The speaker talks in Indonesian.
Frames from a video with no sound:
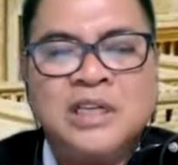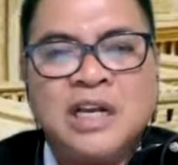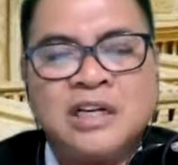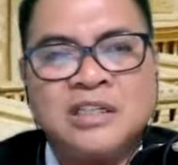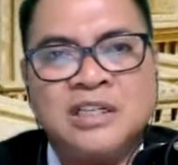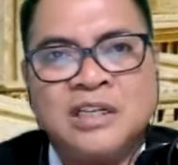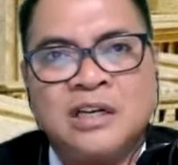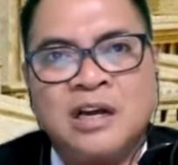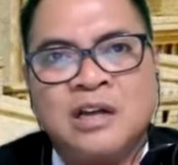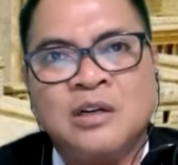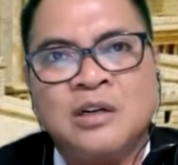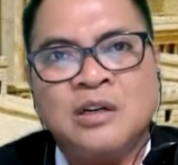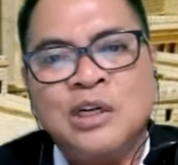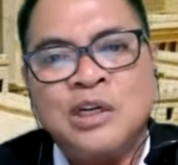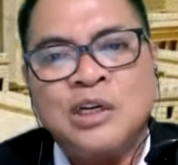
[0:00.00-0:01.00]

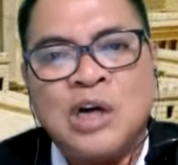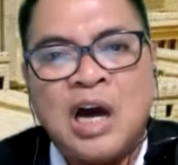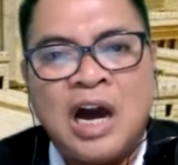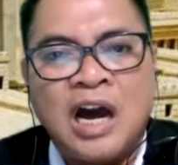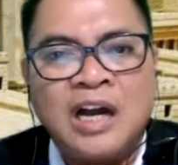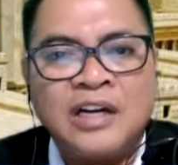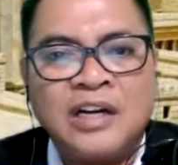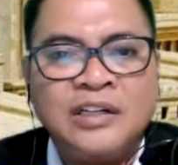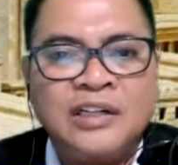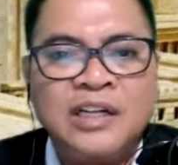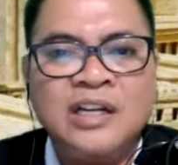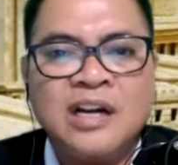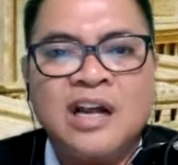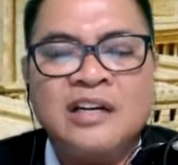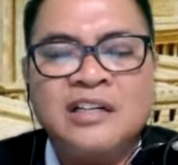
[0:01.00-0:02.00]
menyaksikan
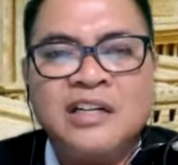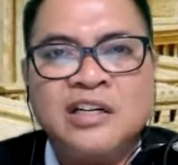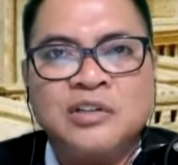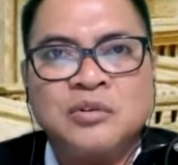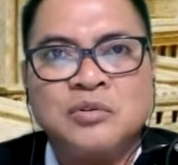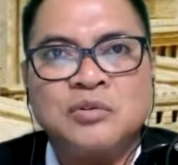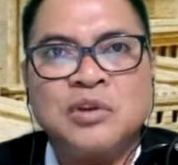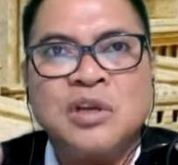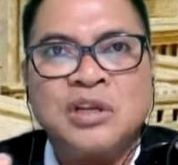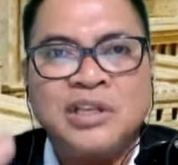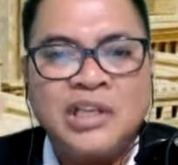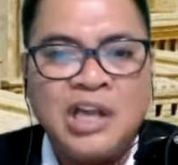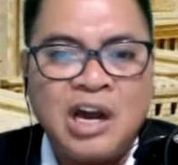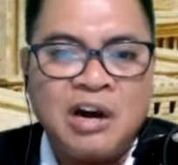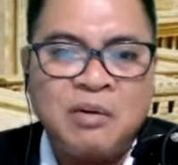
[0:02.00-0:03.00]
kehadiran Yesus
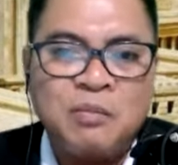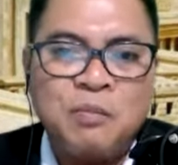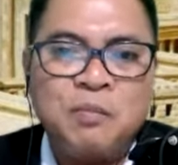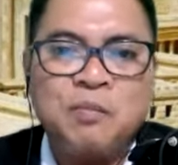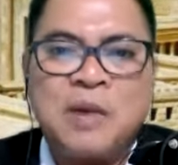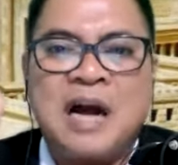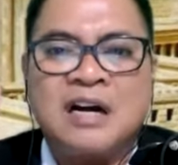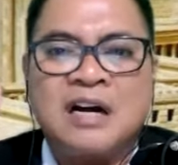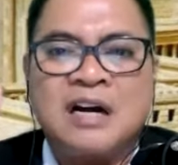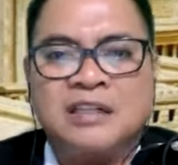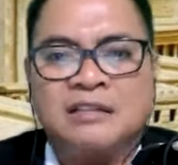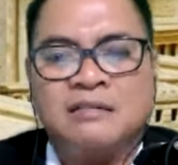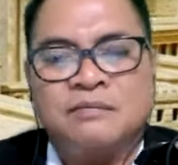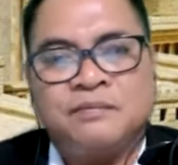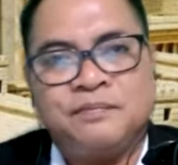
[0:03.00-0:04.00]
yang
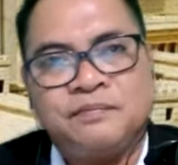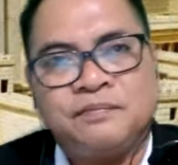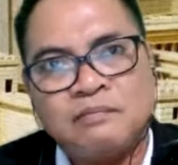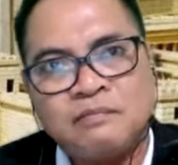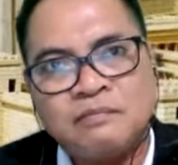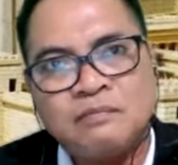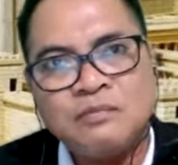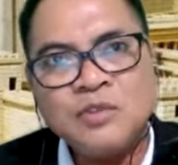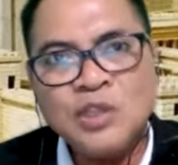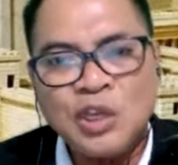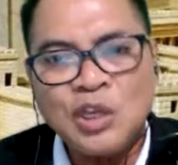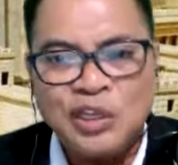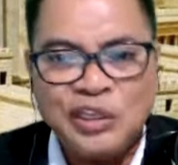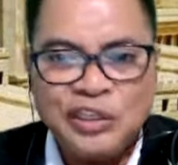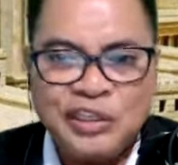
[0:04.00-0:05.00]
bangkit.
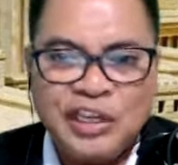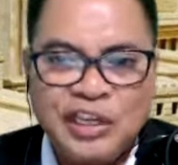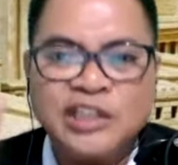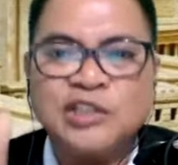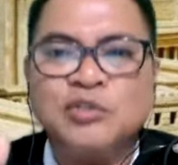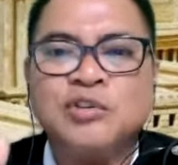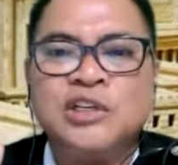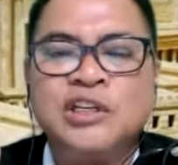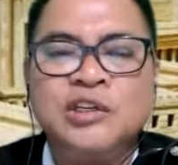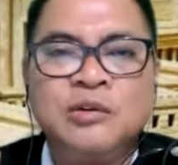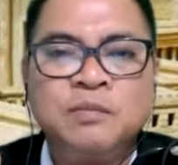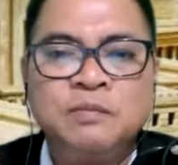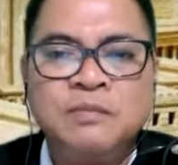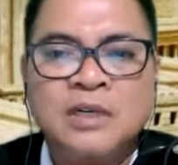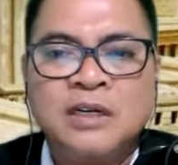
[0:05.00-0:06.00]
Yesus
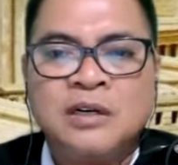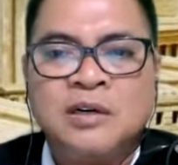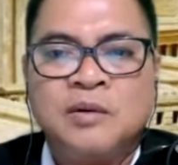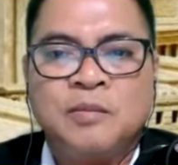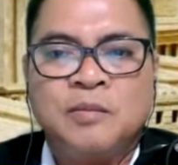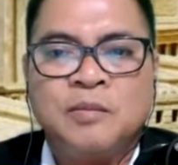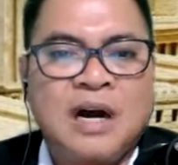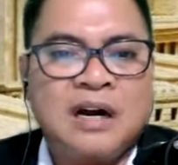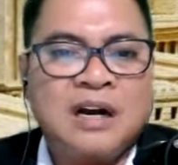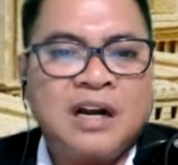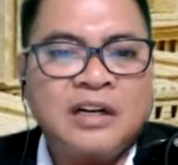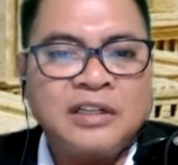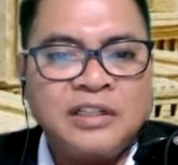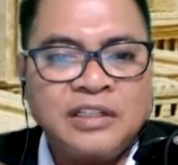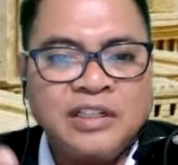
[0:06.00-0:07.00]
hidup,
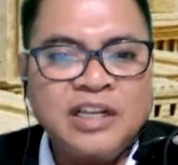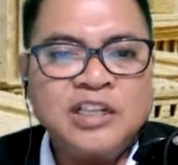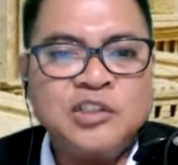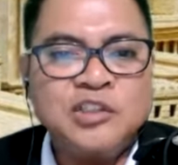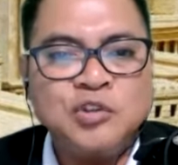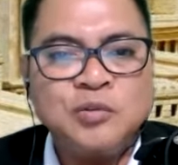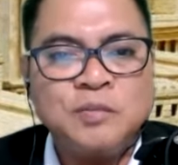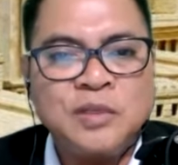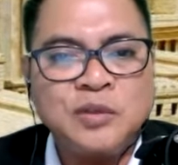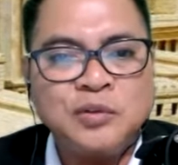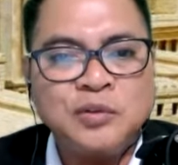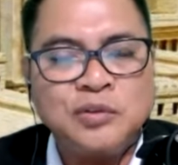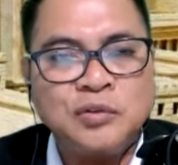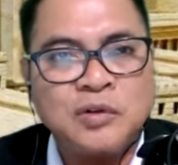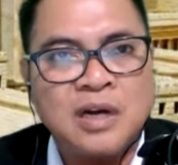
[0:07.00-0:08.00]
bahkan Yesus
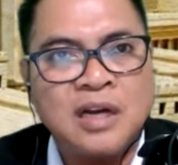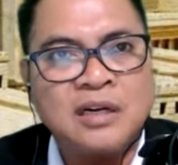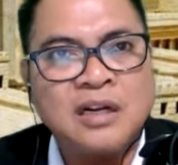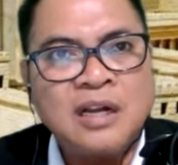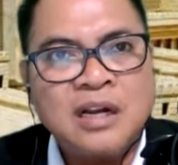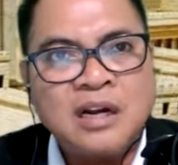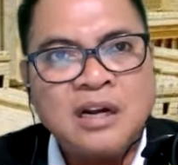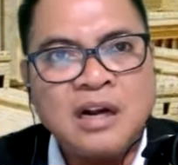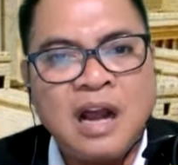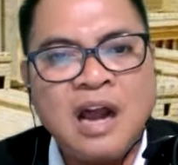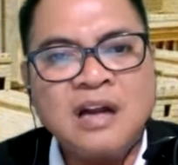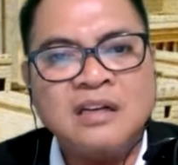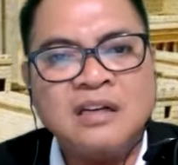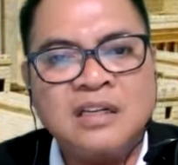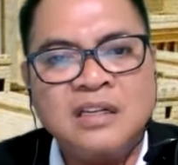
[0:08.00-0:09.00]
menunjukkan
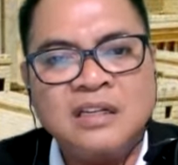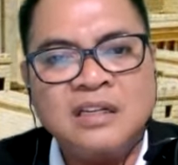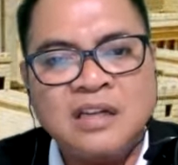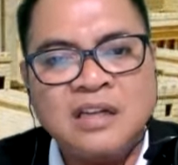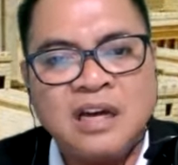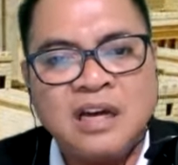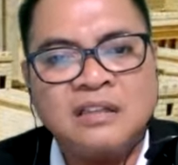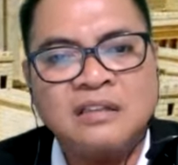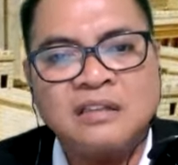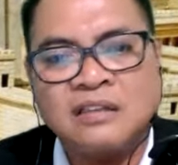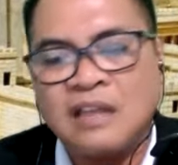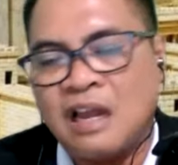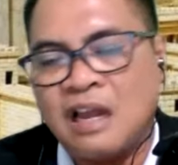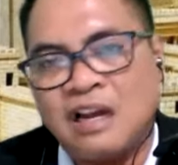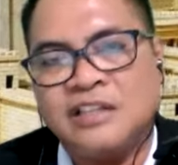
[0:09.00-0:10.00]
kaki dan
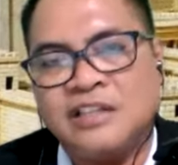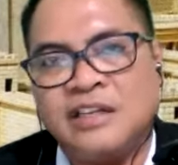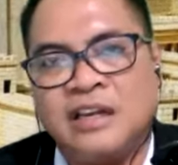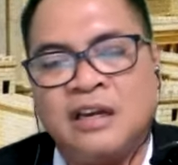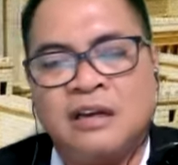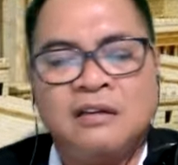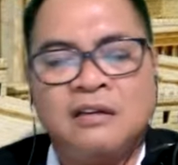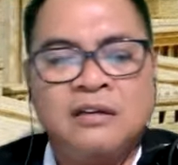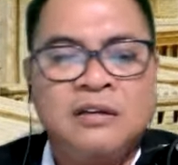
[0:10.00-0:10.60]
tangannya.